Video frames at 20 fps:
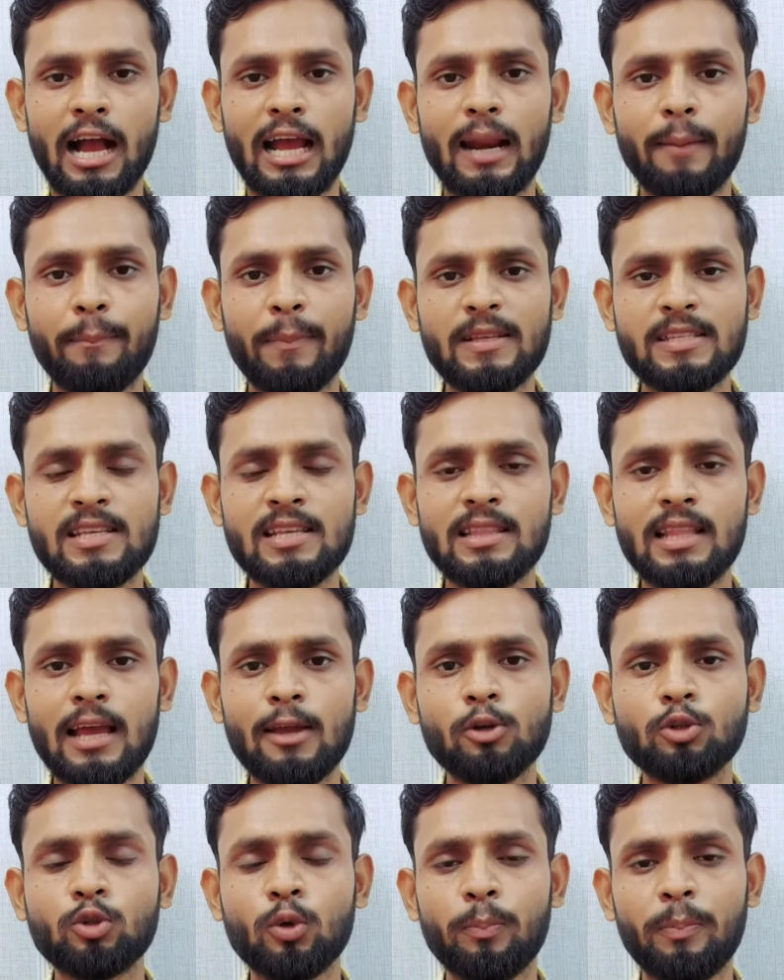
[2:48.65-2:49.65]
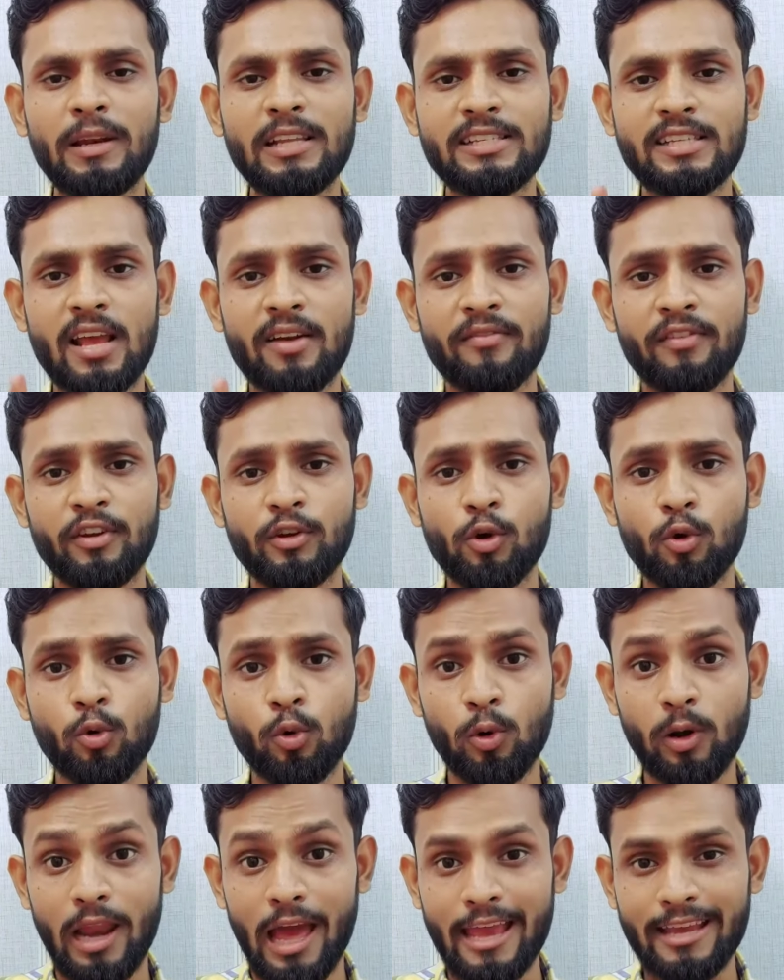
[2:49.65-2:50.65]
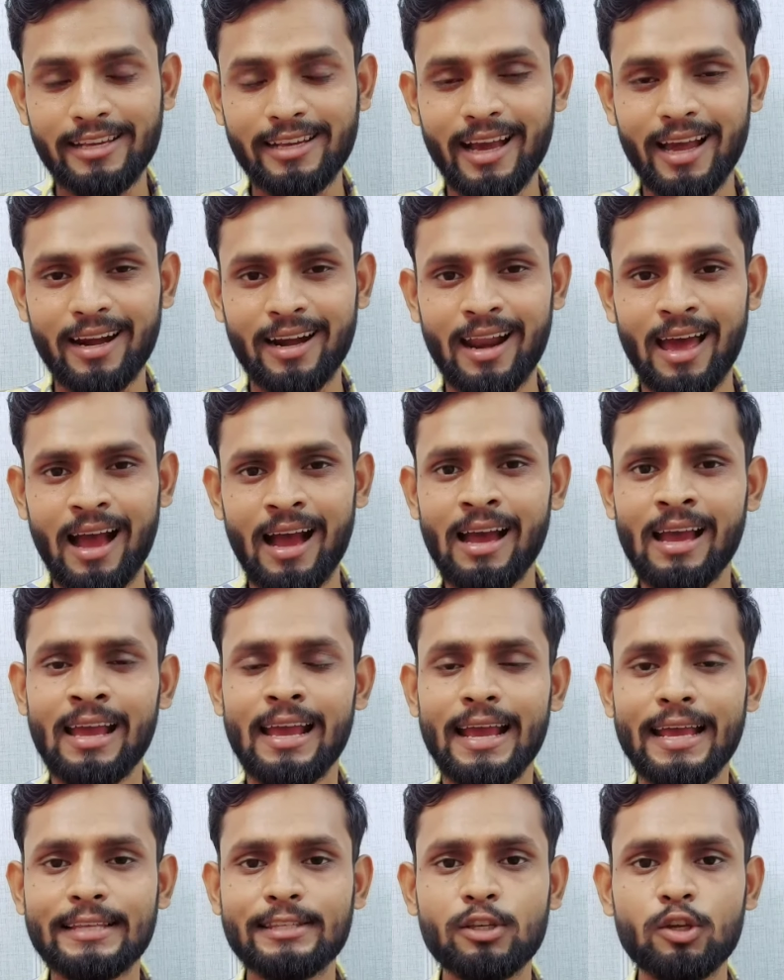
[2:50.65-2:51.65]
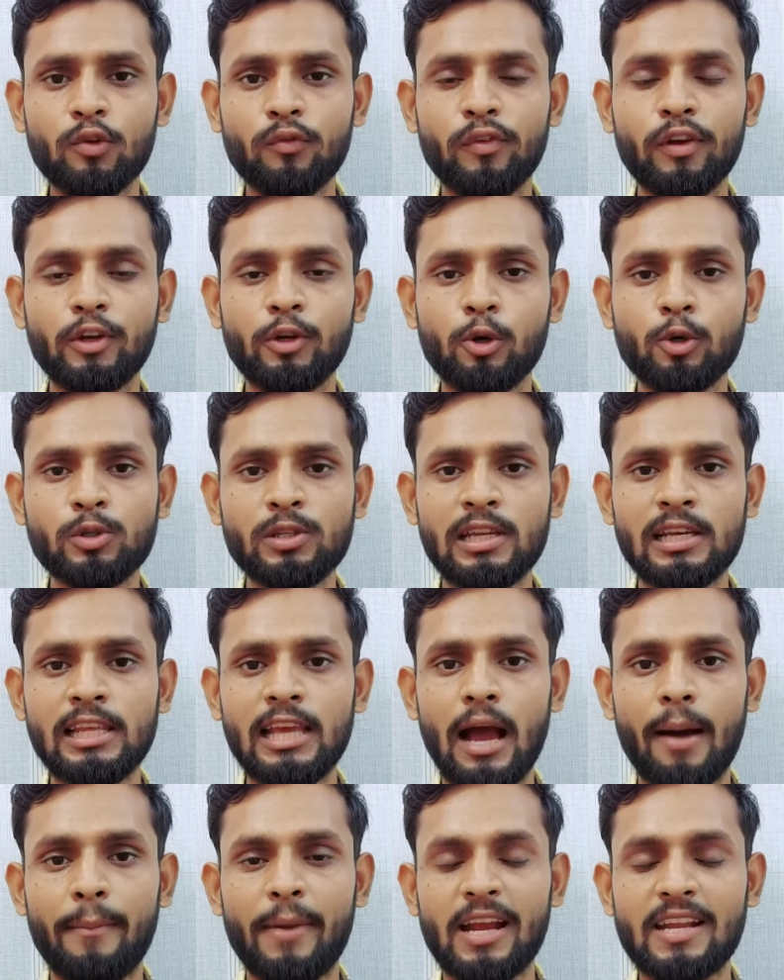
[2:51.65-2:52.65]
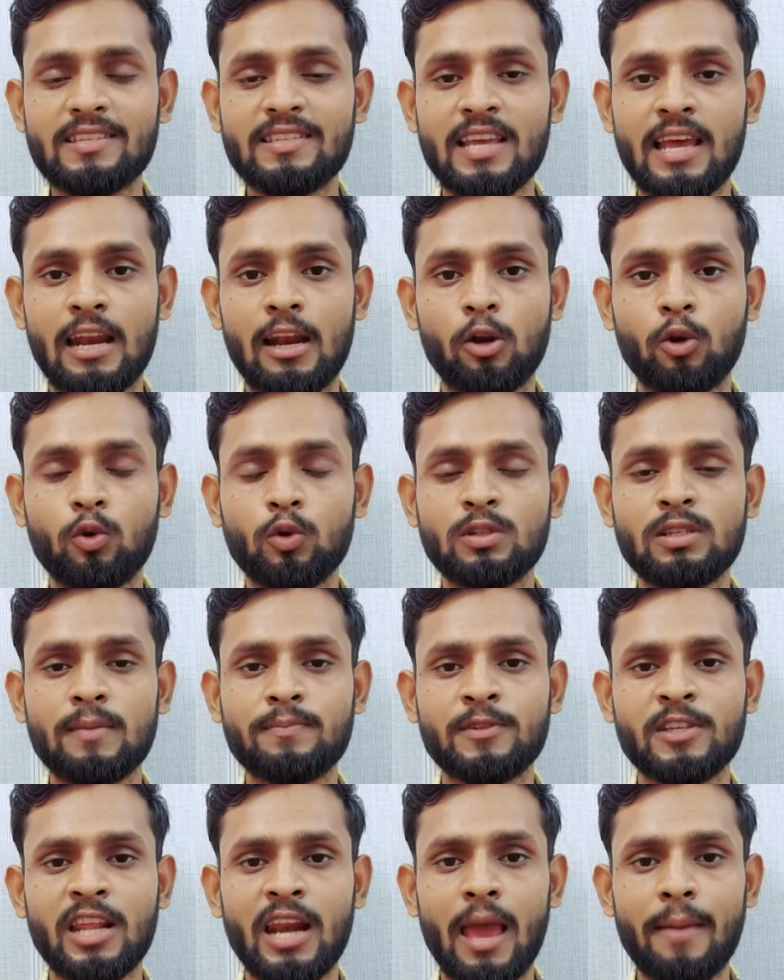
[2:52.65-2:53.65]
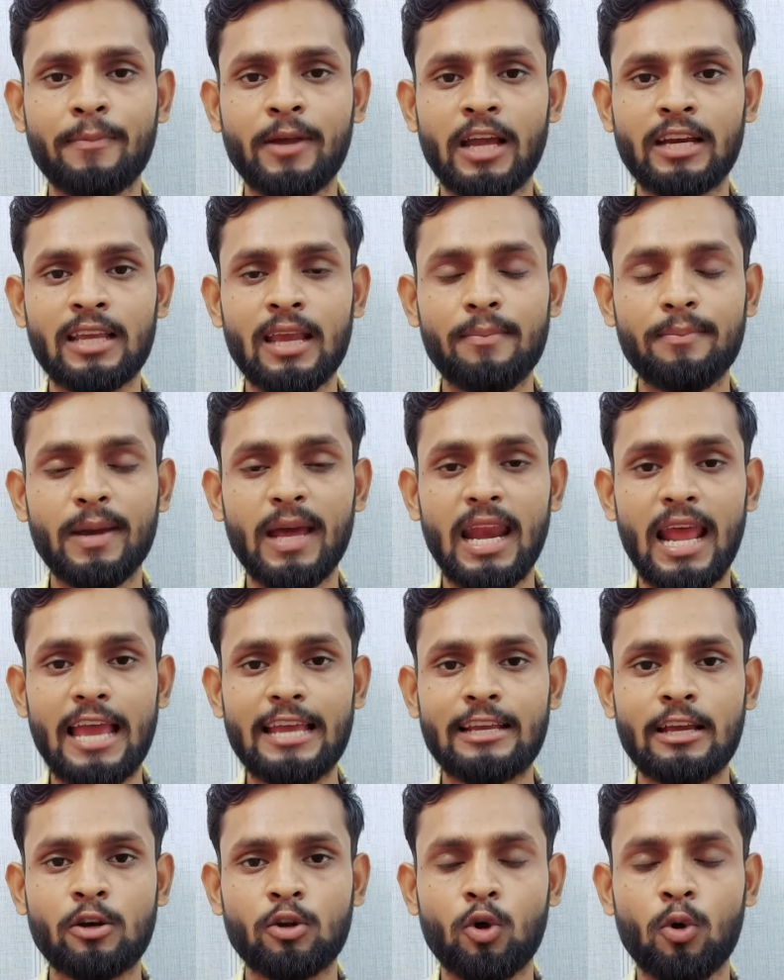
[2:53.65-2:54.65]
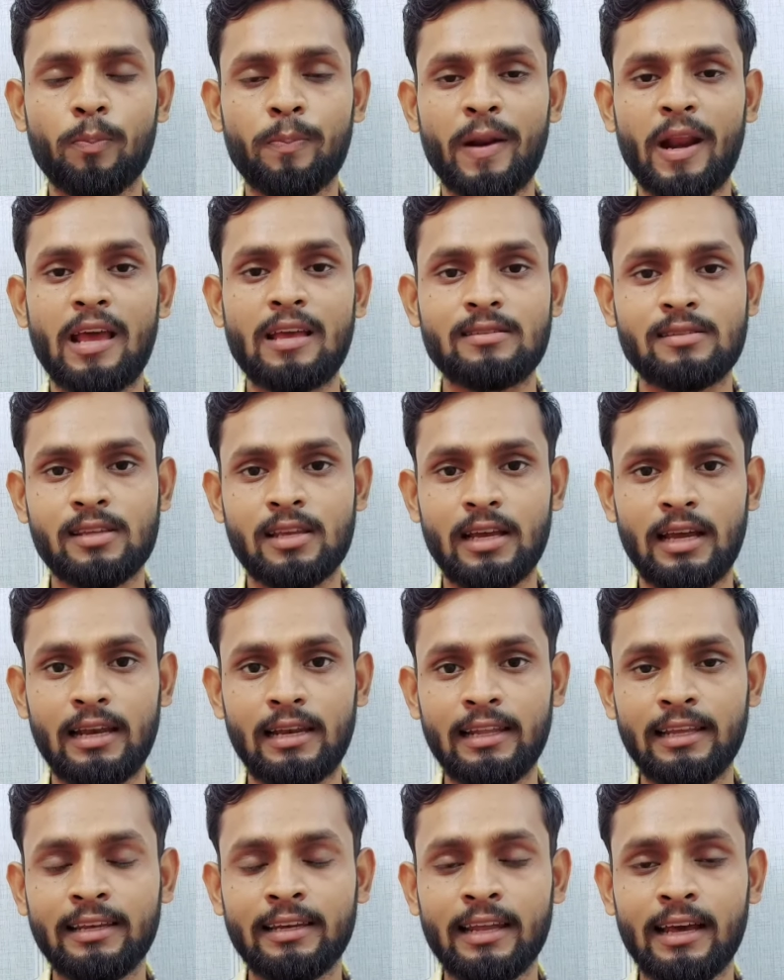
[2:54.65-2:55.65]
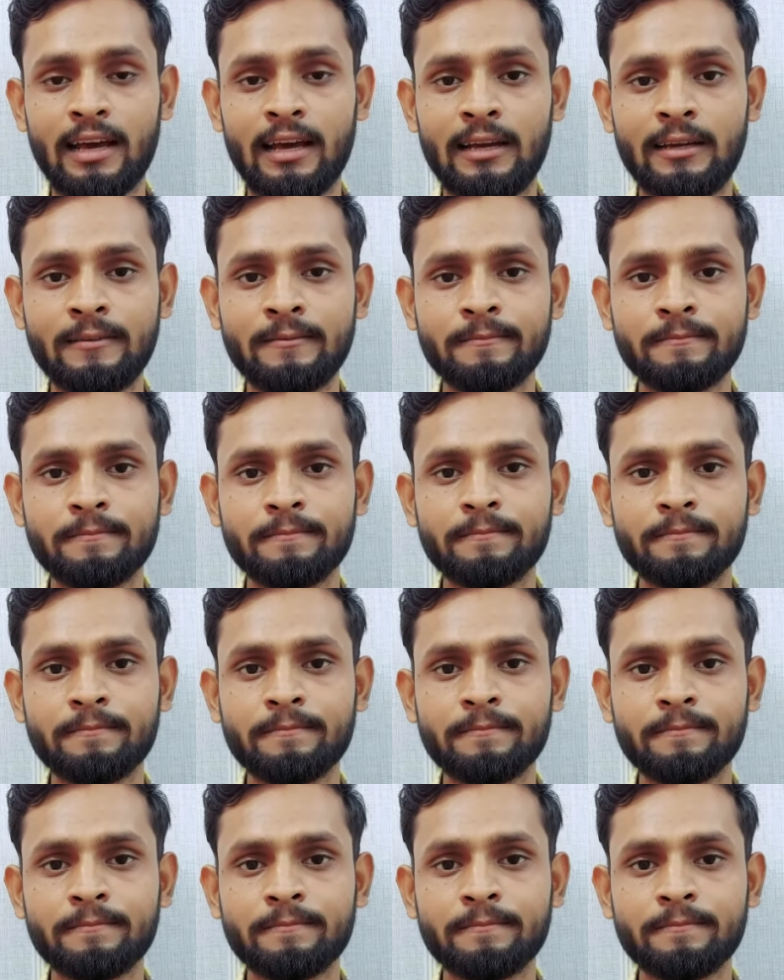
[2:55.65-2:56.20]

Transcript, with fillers: अगर पसंद आई हो तो प्लीज सर वीडियो को लाइक करना ऐसे और वीडियोस के लिए हमारे चैनल को सब्सक्राइब करके बेल आइकन को प्रेस कर लेना